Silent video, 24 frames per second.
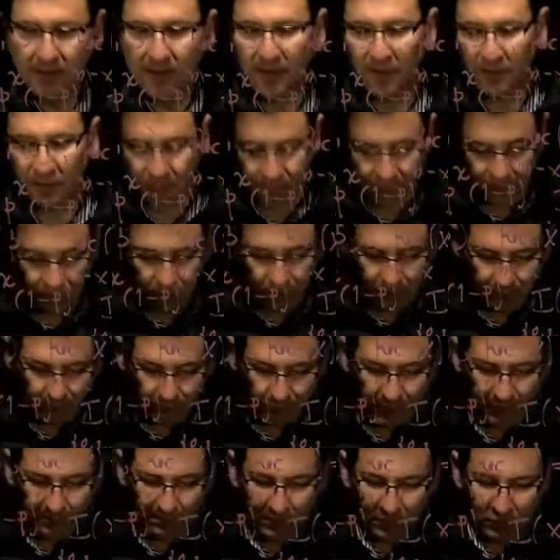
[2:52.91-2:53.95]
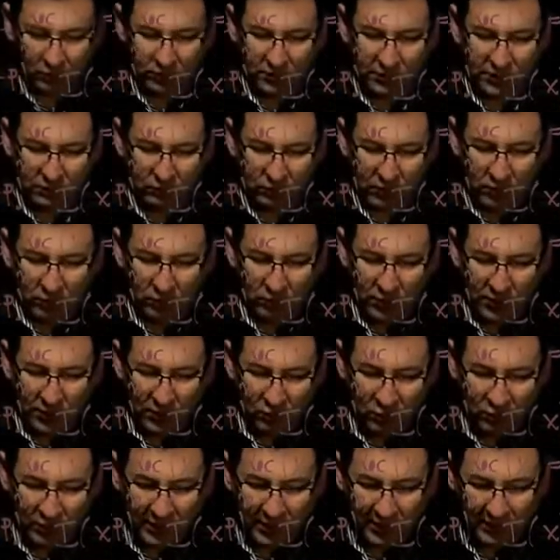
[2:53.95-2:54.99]
entonces tú te puedes preguntar, bueno, ¿cuál es
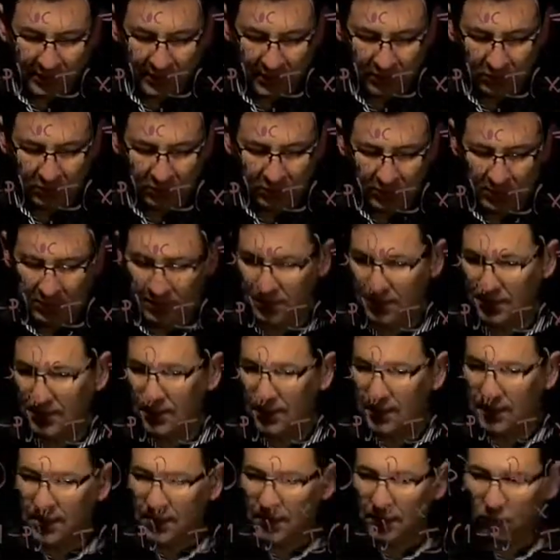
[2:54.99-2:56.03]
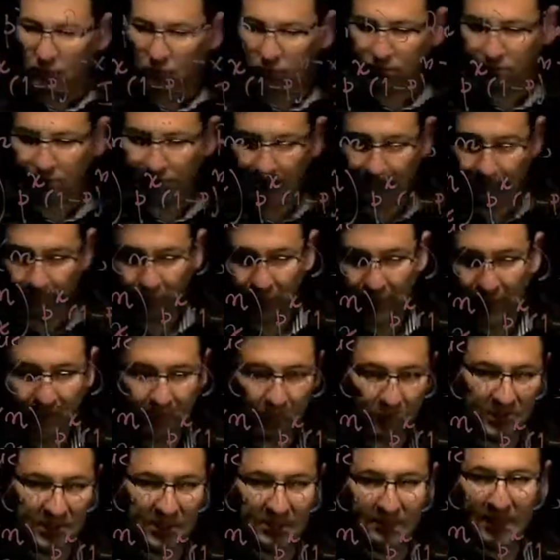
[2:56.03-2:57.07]
un criterio para poder
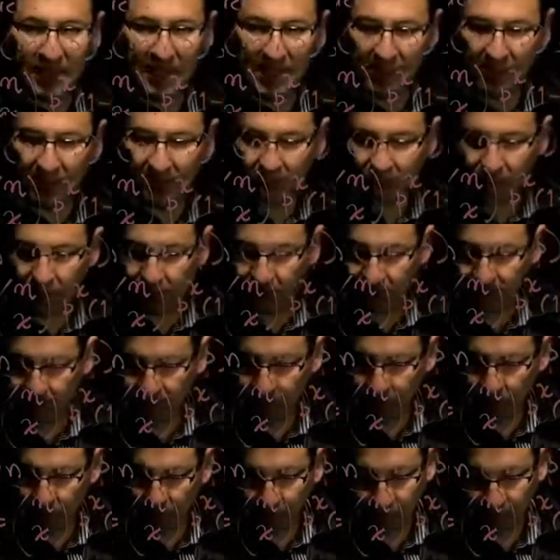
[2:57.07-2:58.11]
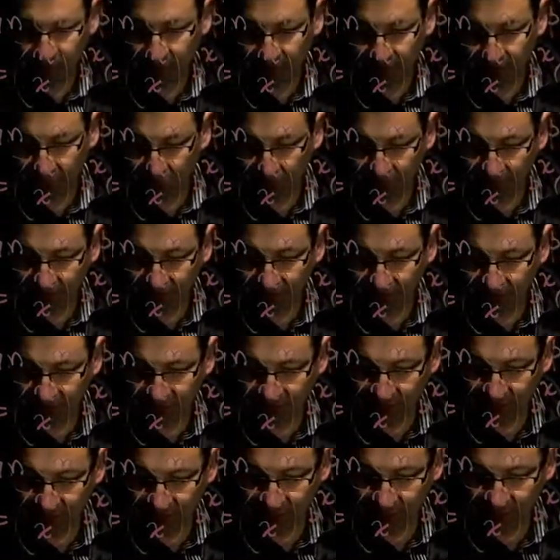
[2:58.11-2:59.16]
aproximar esto? Bueno, existe un criterio,